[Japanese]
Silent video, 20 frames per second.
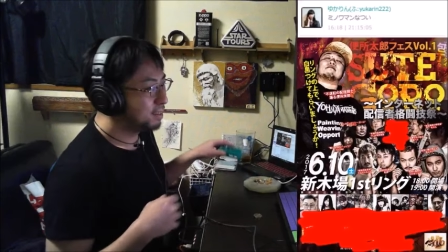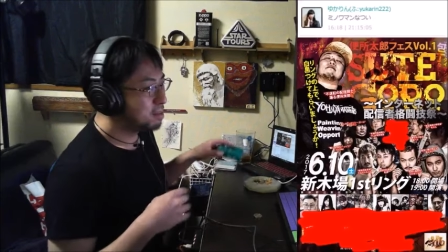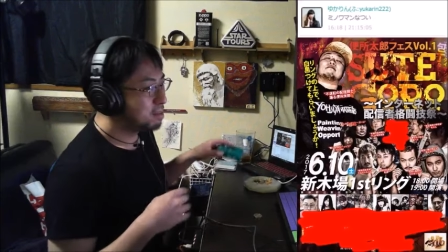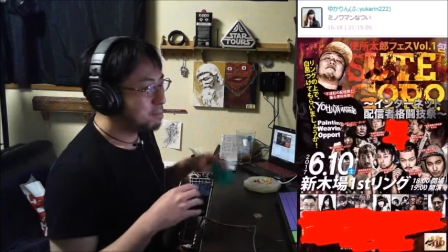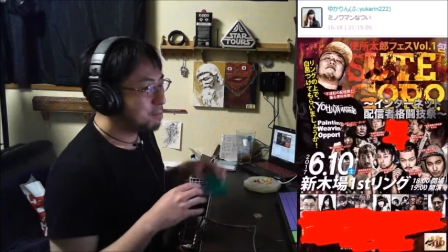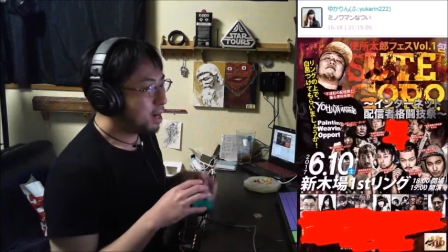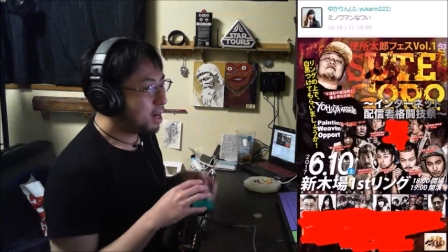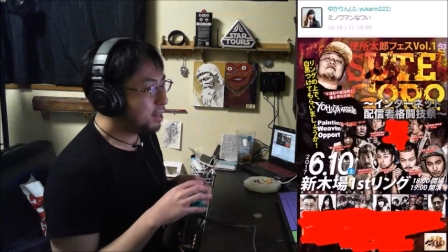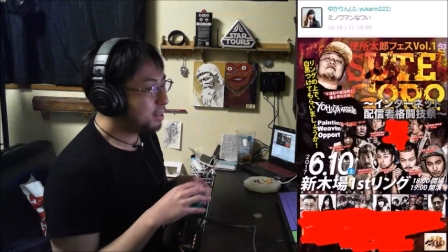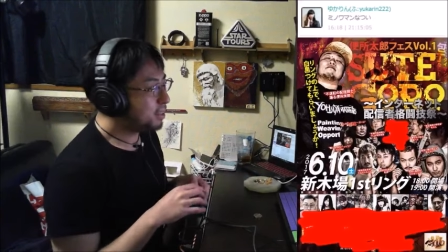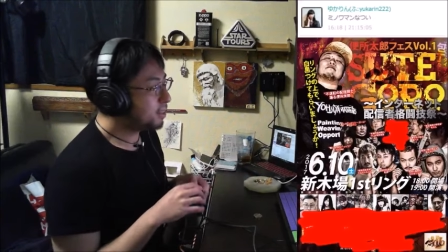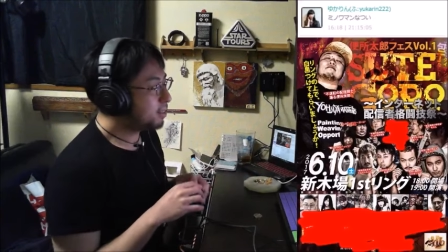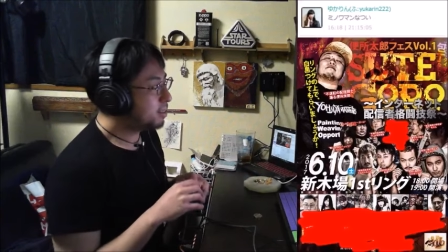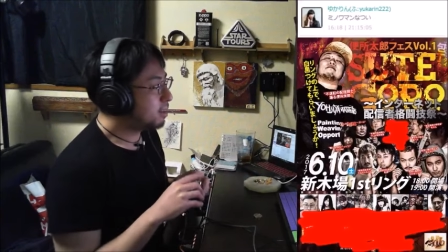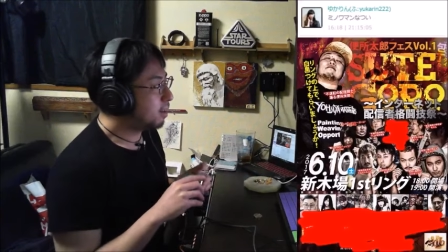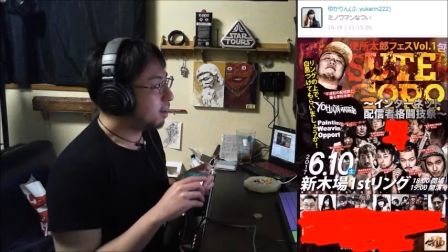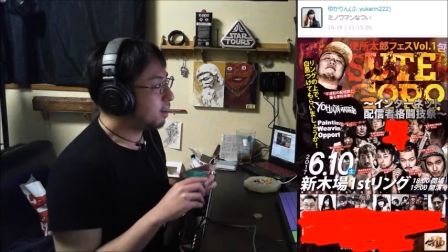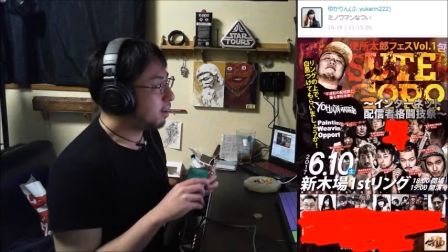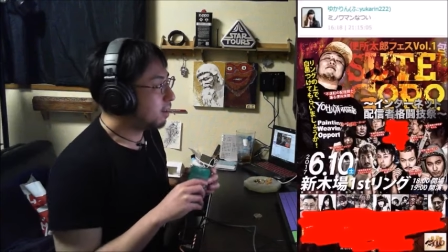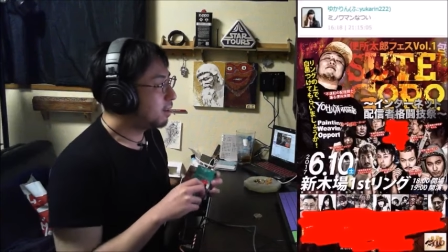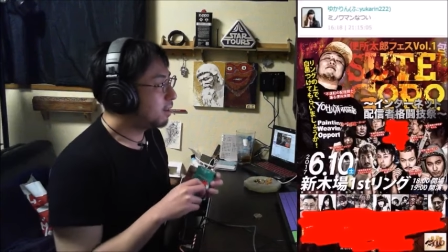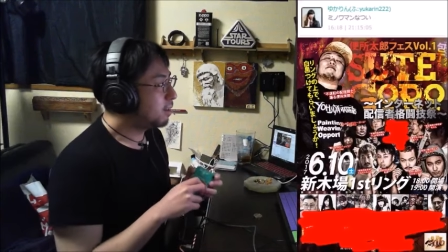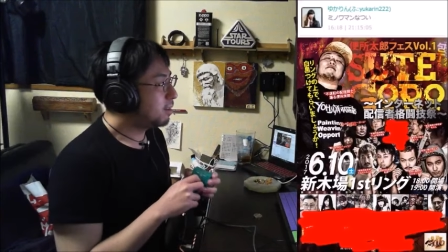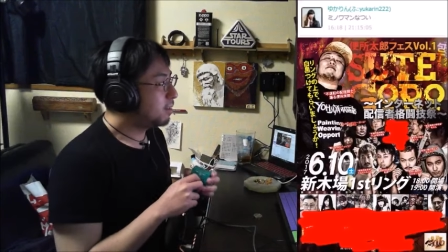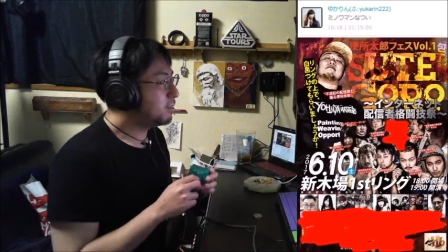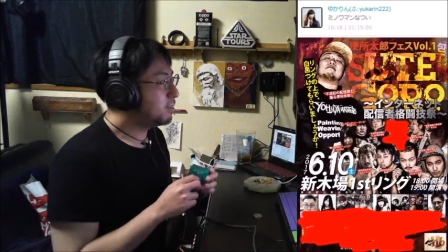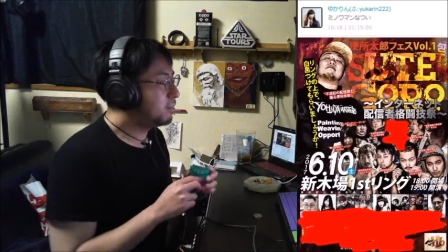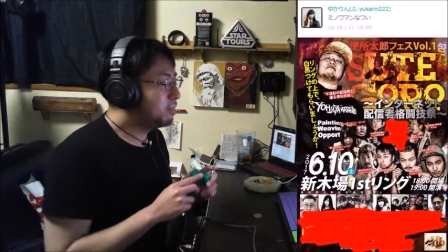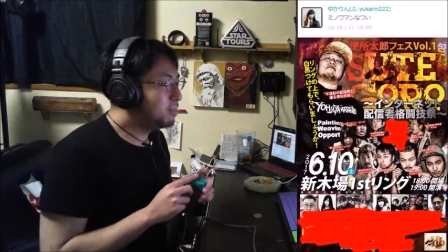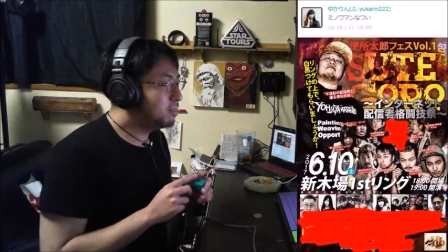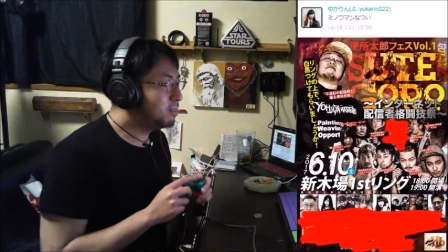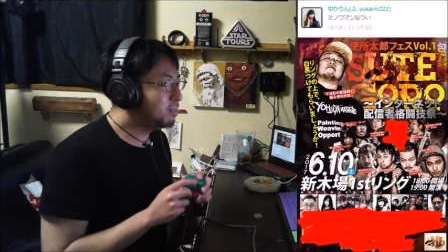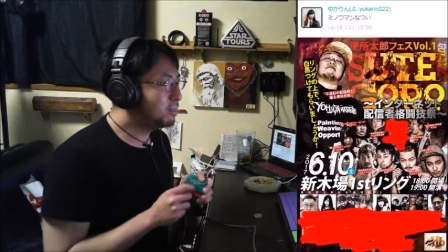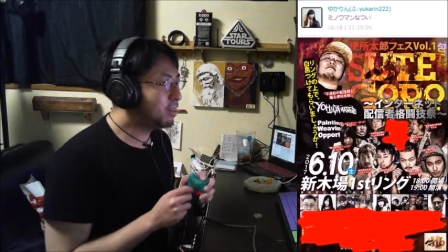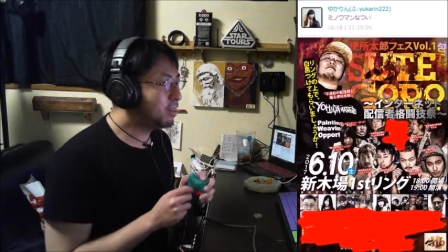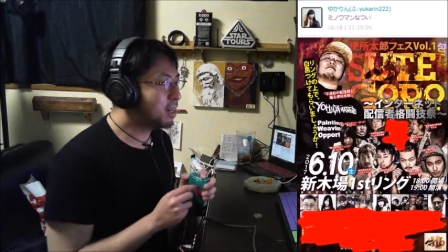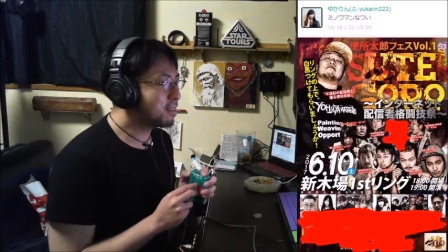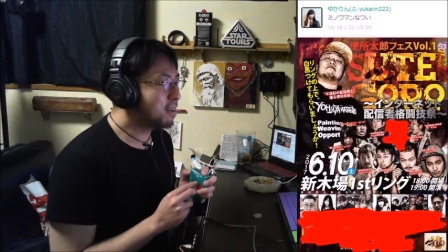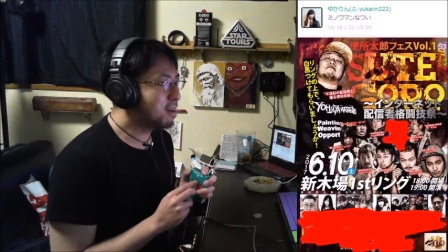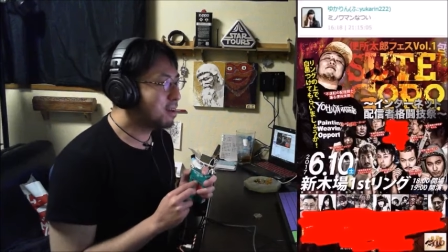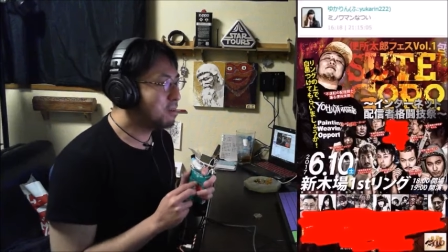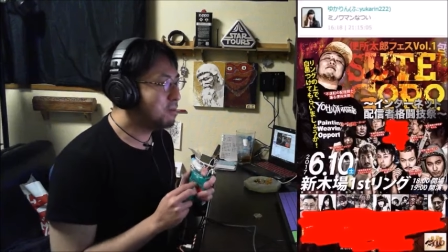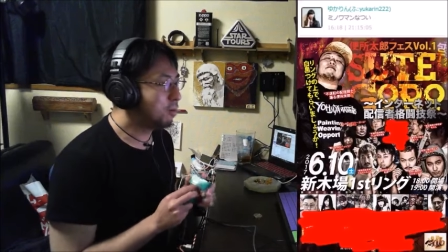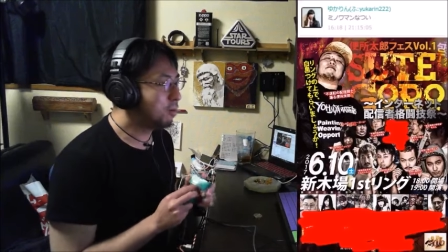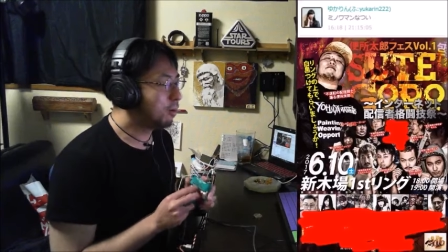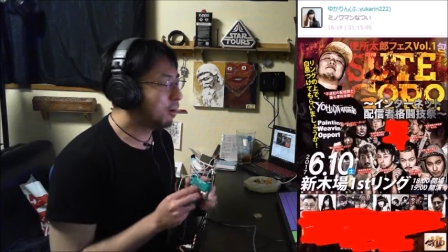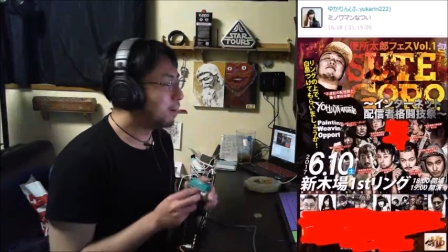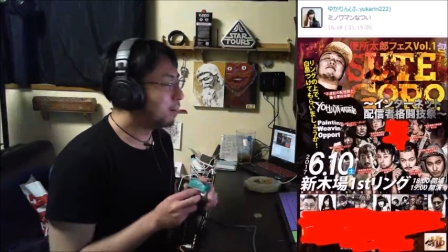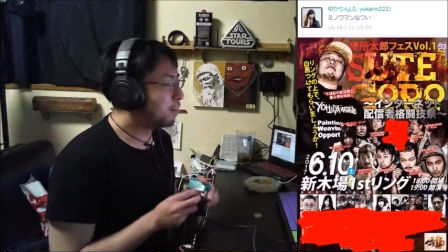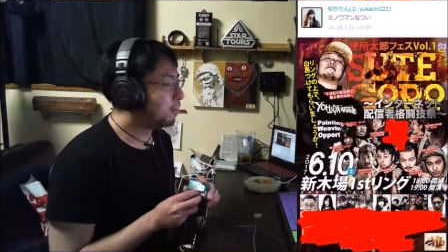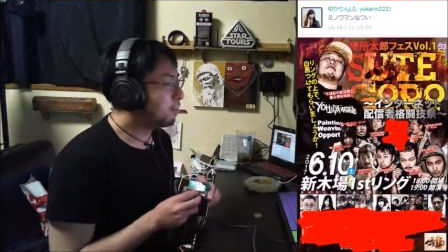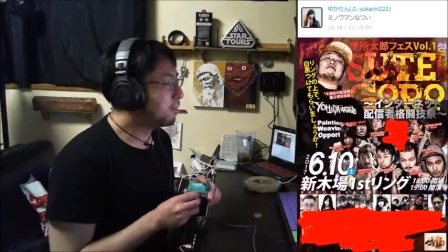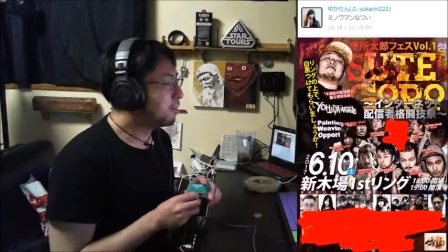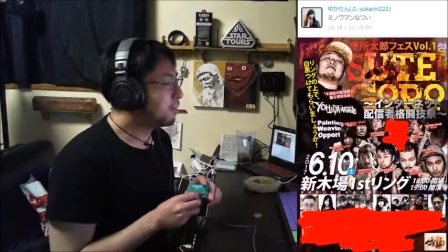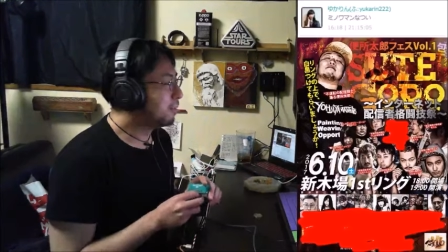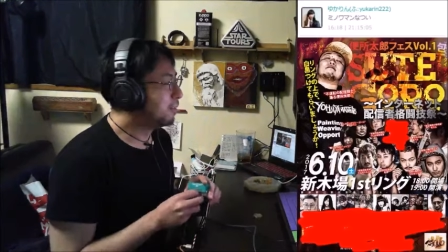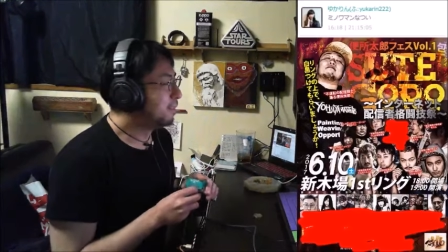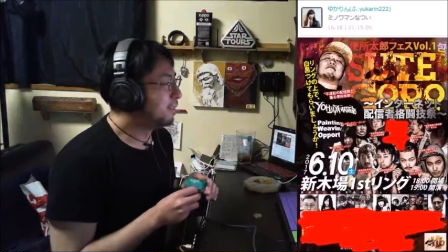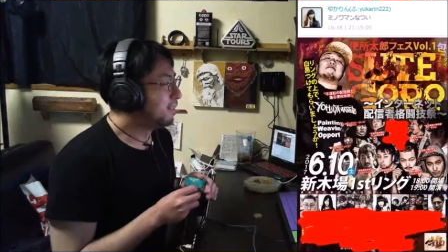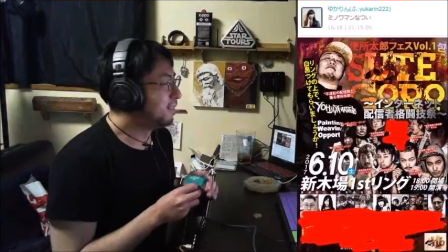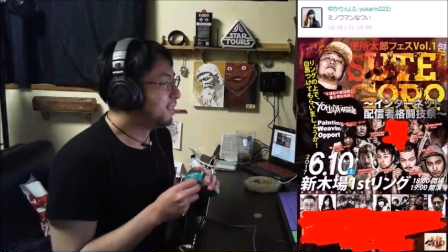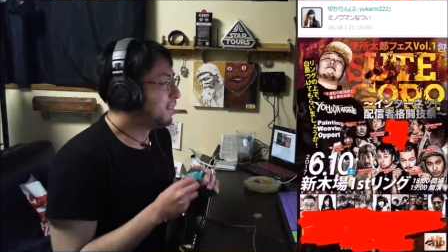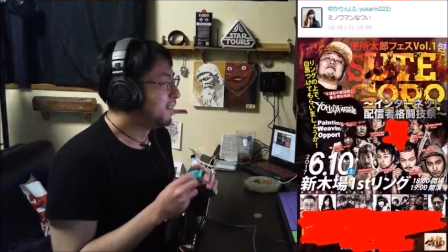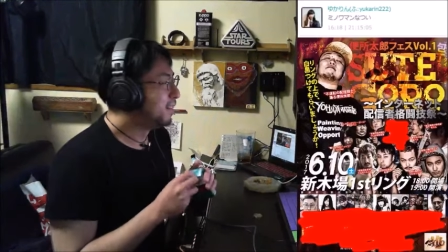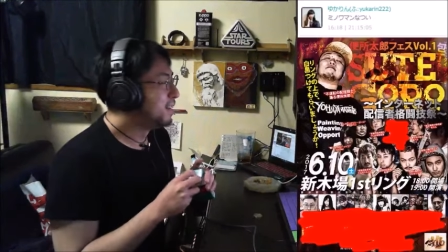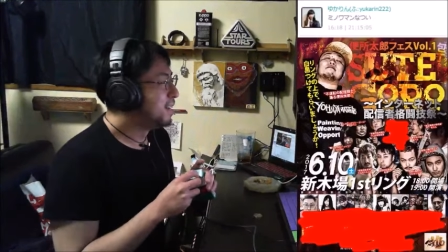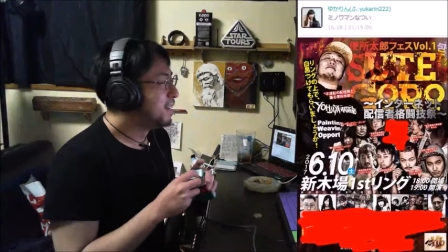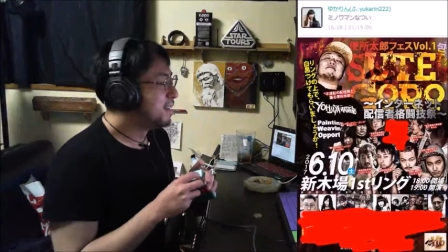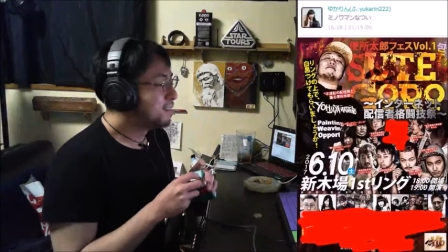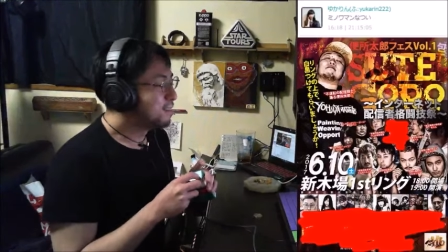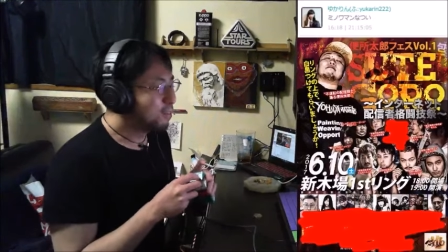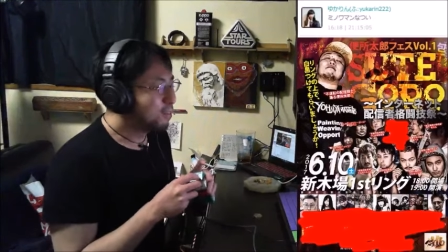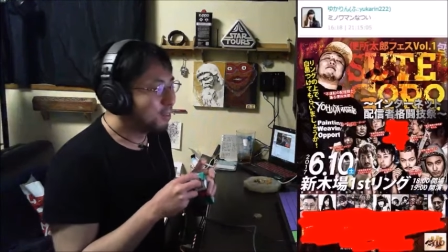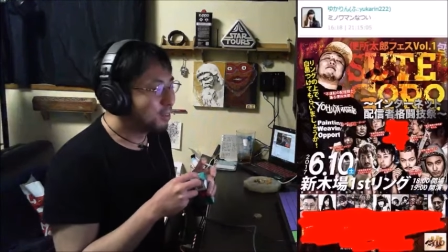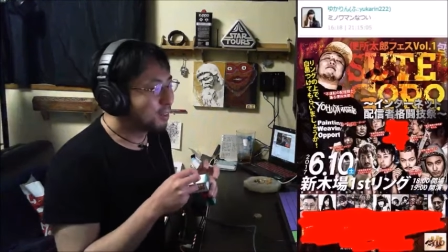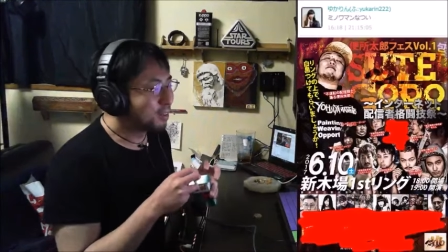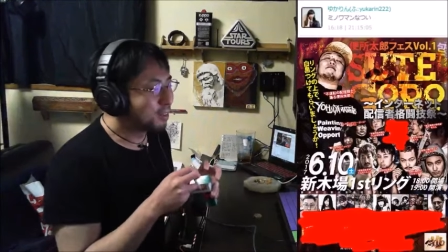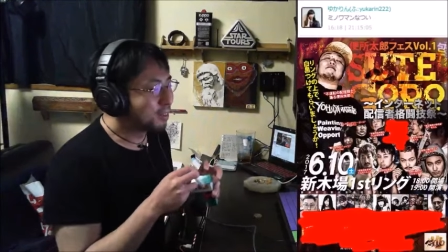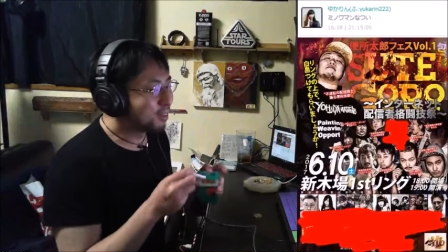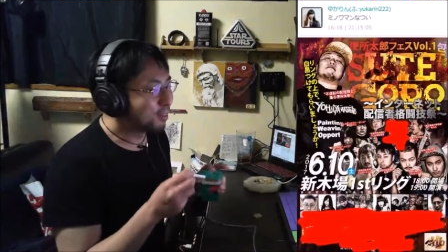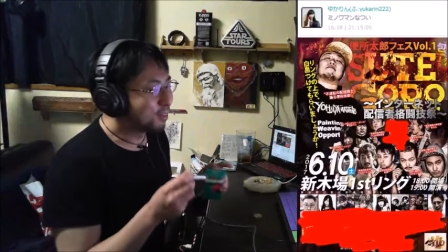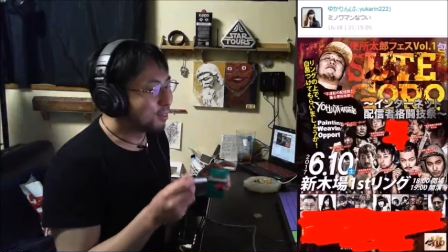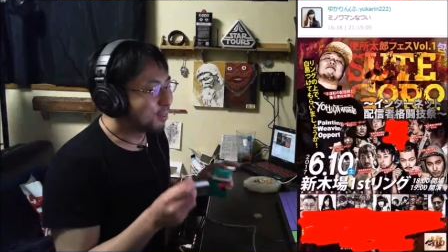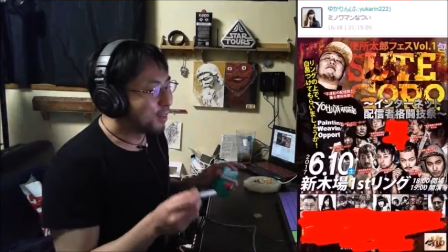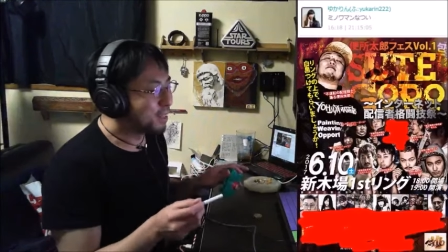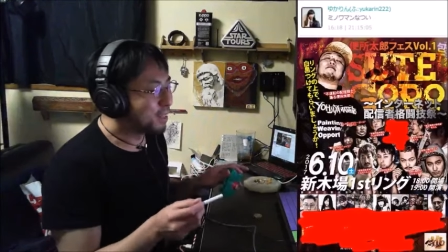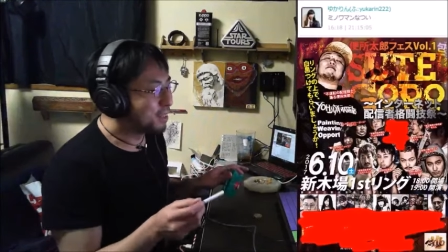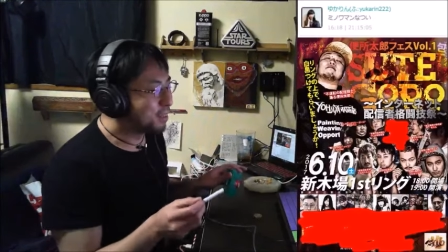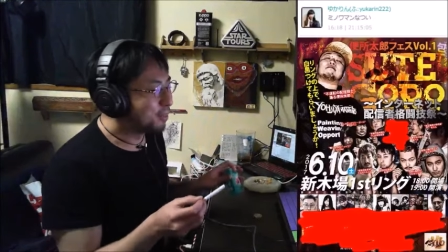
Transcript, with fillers: うわ、サインもらおう。ツーショット撮らしてもらおう、ミノワーマンと。